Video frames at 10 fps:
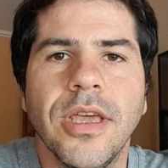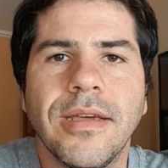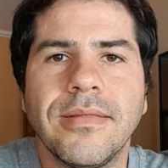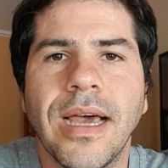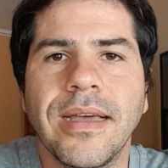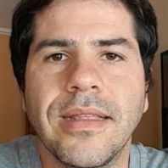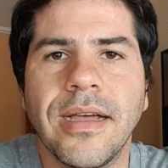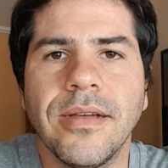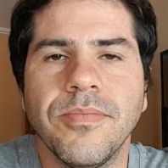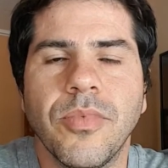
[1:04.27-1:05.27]

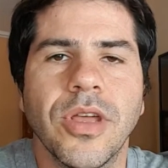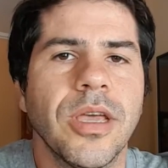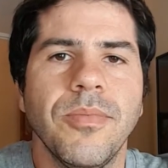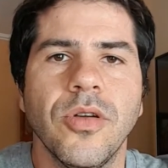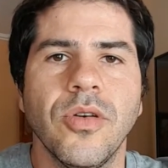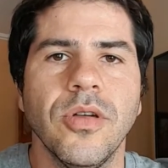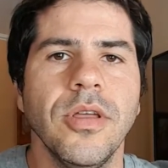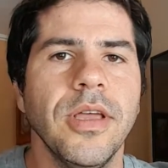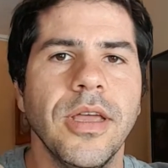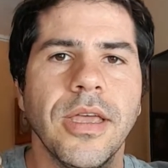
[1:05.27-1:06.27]
exacta, por ejemplo,
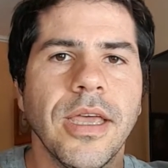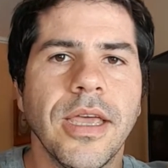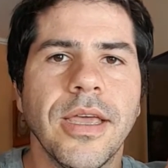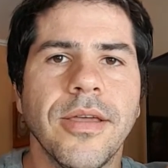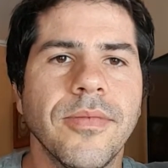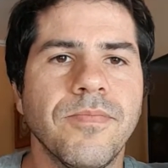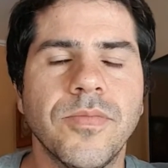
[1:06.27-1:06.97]
eh,